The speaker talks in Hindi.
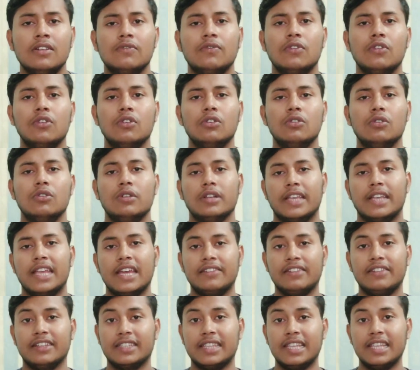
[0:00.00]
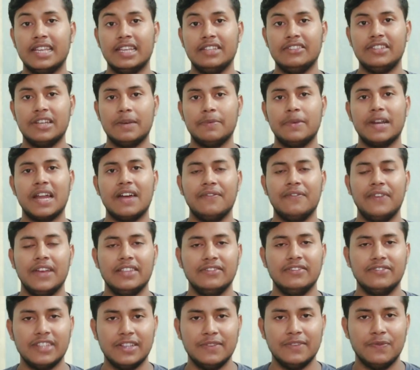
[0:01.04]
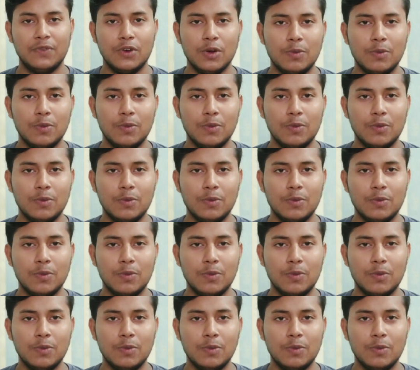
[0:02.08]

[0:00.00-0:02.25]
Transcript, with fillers: वो कह सकते हैं कि जबरा फैंस हैं